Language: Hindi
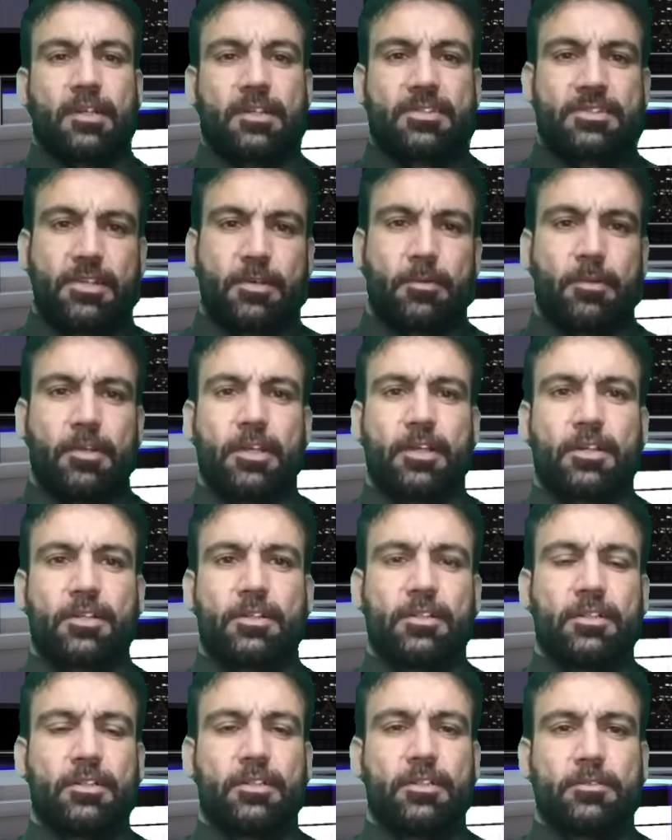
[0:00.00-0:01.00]
अस्सलाम
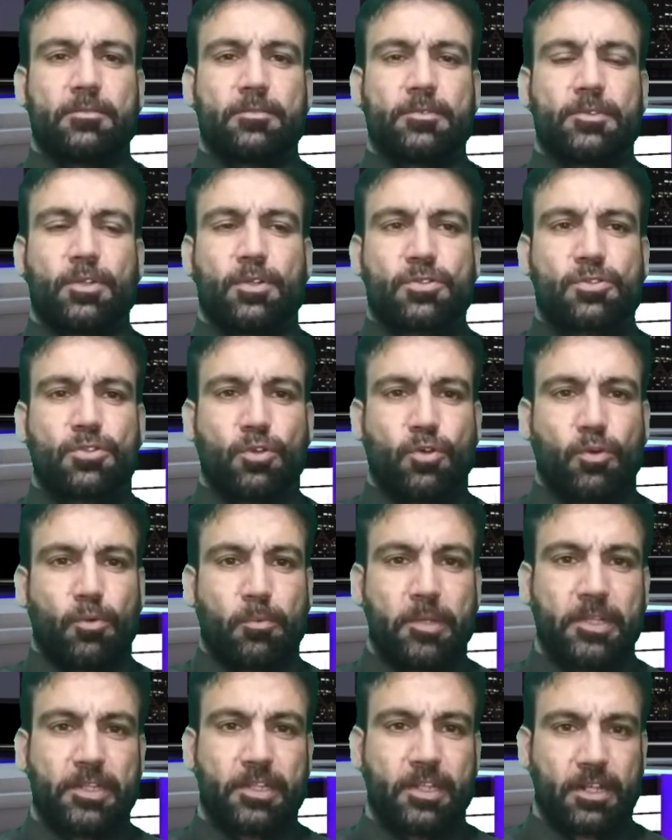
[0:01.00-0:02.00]
वालेकुम दोस्तों
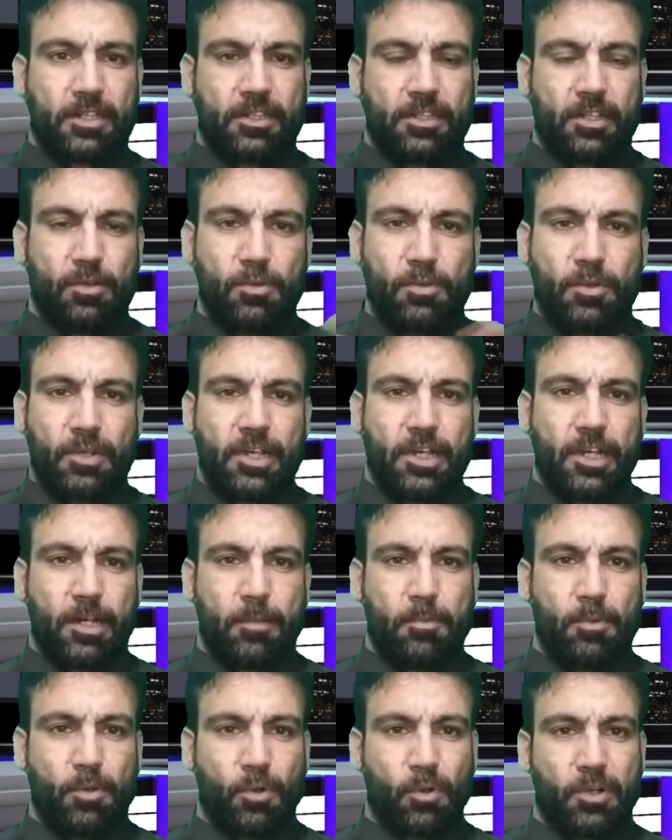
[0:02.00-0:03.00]
उम्मीद करता हूँ कि
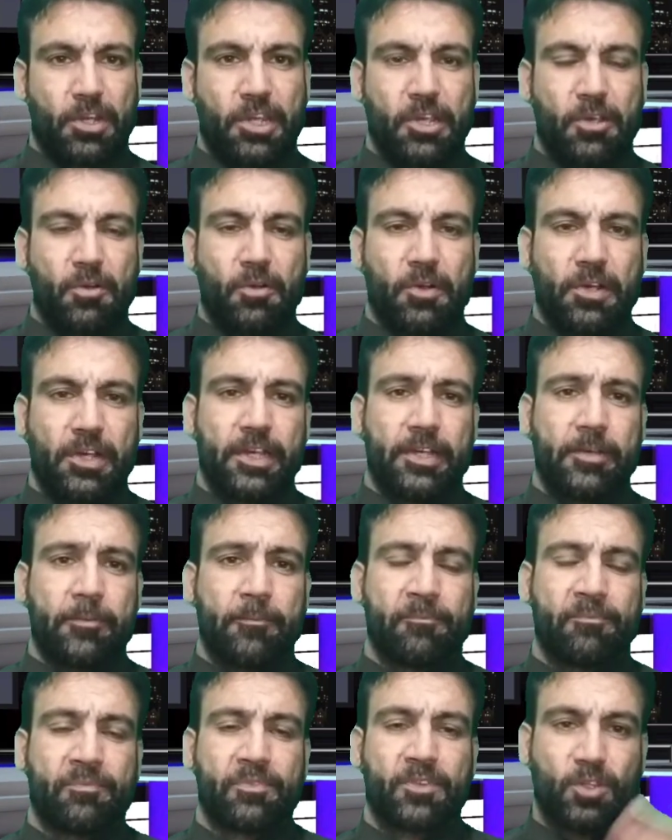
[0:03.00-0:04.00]
आप लोग ठीक होंगे
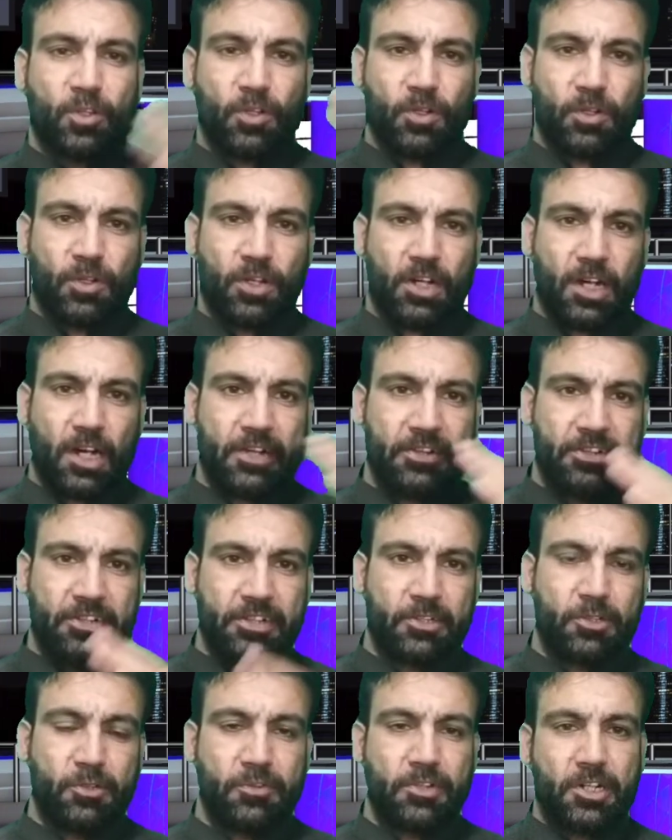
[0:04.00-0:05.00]
तो आज
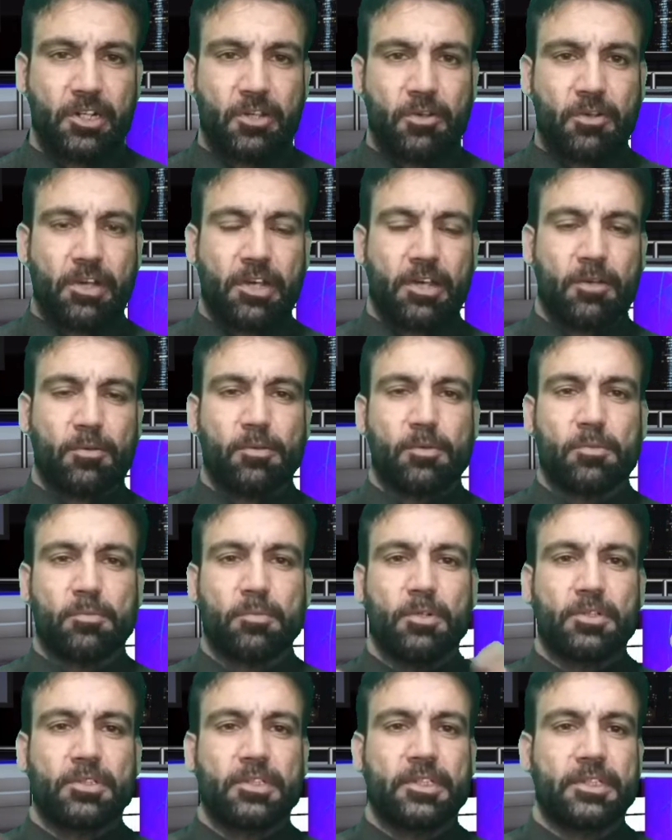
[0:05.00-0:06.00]
की जो वीडियो है वो
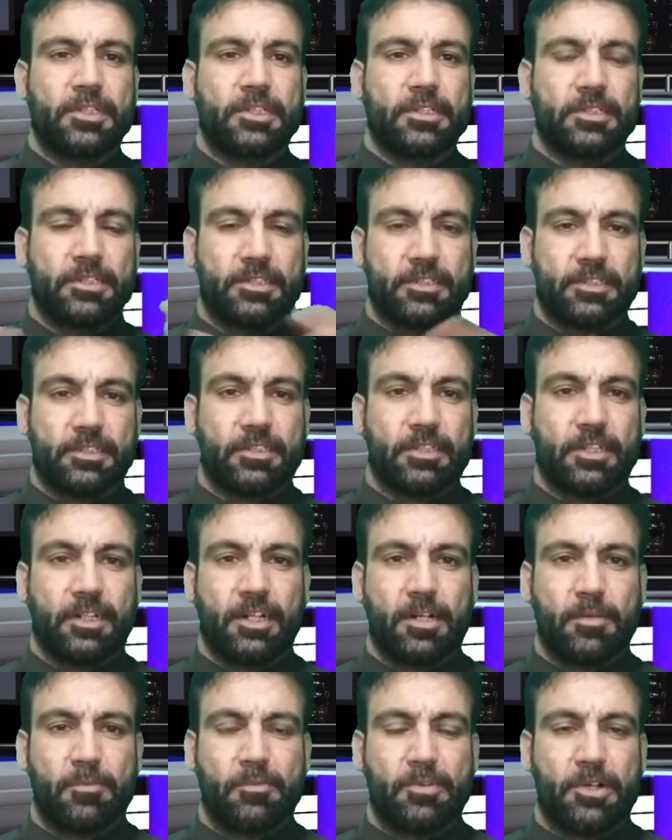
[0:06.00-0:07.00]
बहुत ही
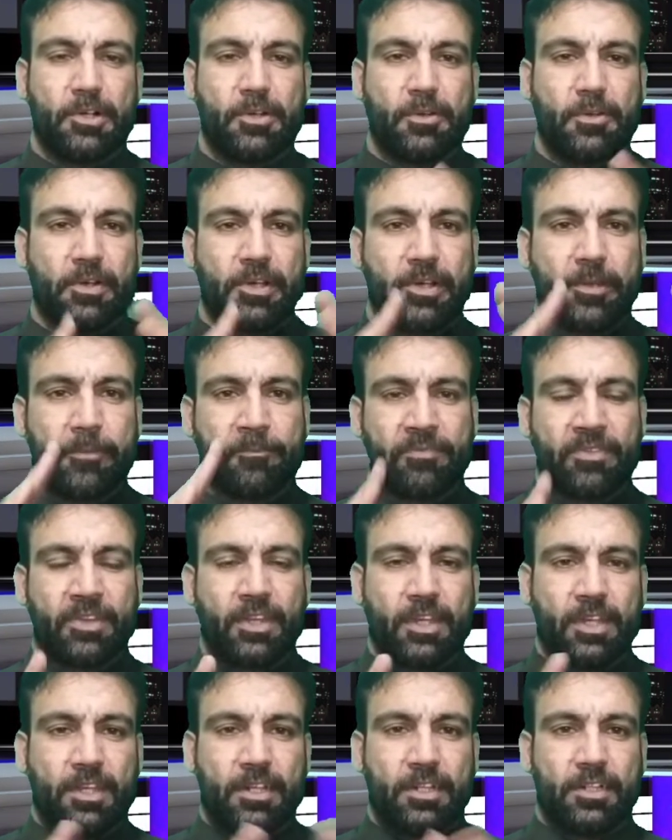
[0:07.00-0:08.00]
अहम वीडियो है
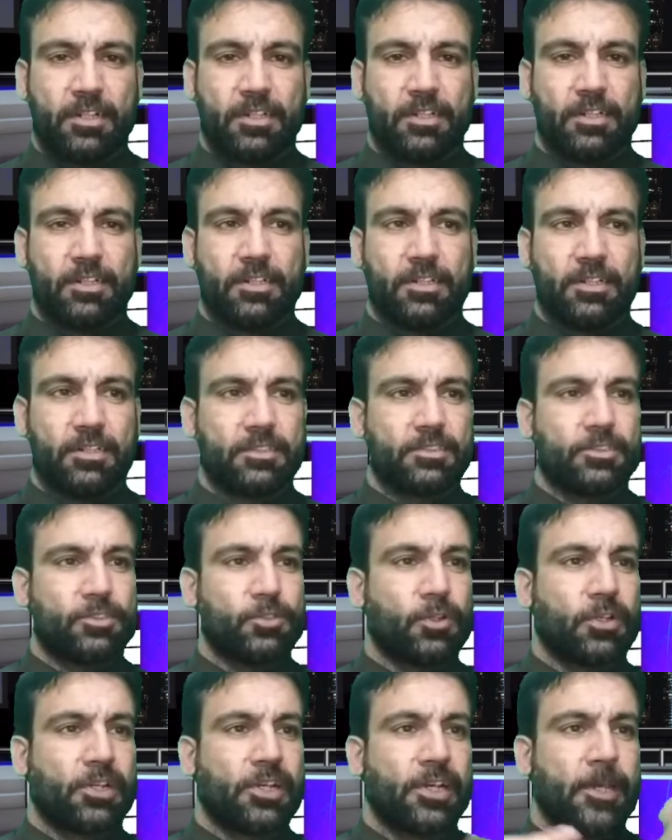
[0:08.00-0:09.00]

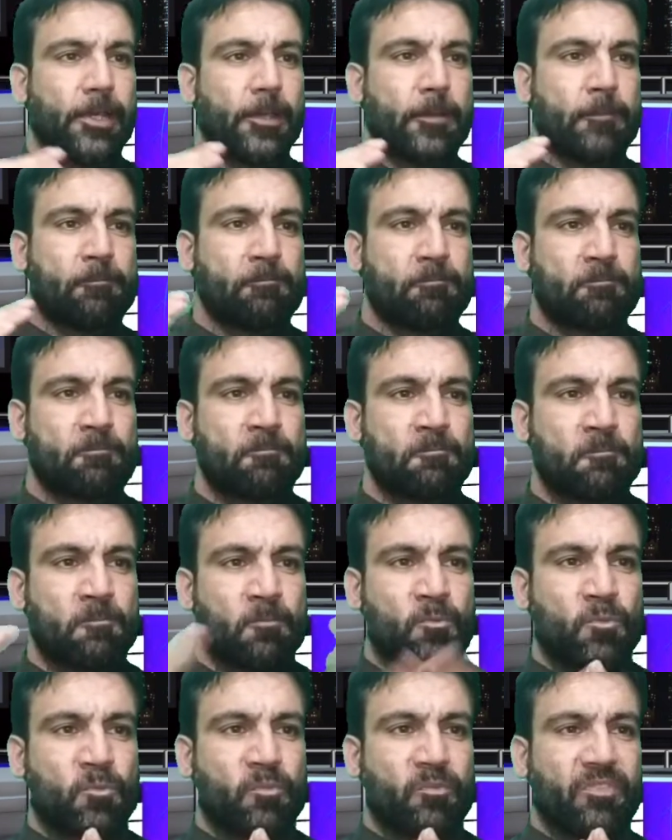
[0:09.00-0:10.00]
जो कि
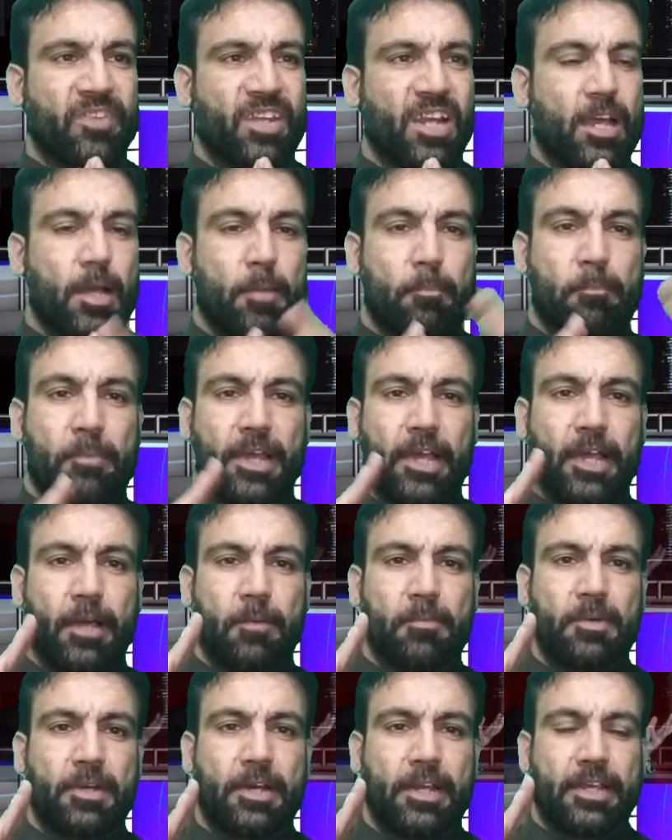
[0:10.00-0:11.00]

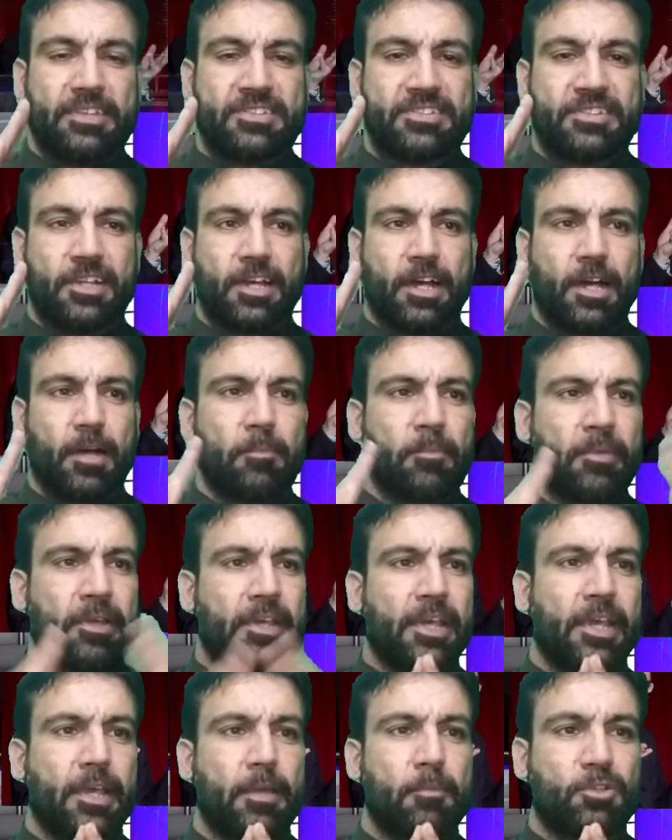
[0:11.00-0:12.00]
पैगम्बर इस्लाम
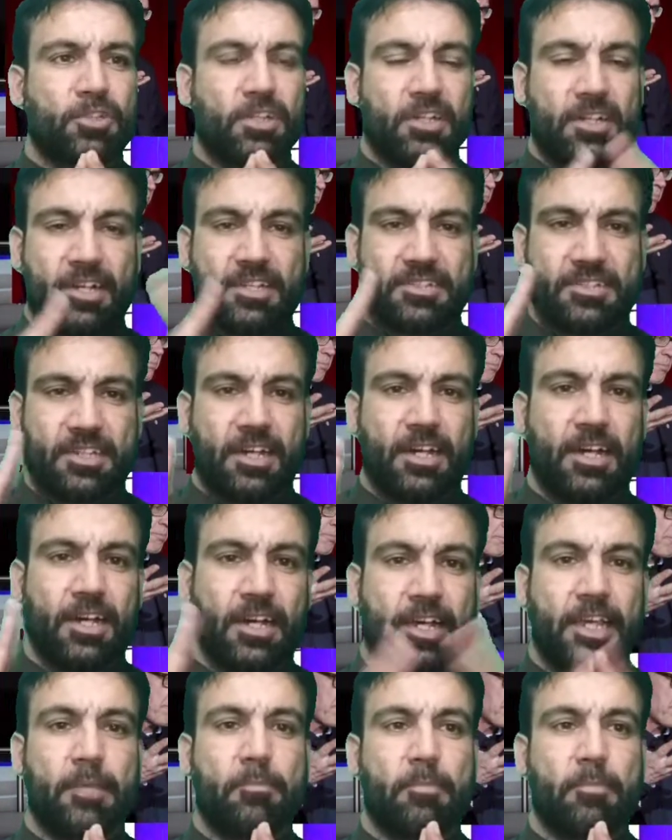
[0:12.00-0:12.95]
के मुतनाज़ हक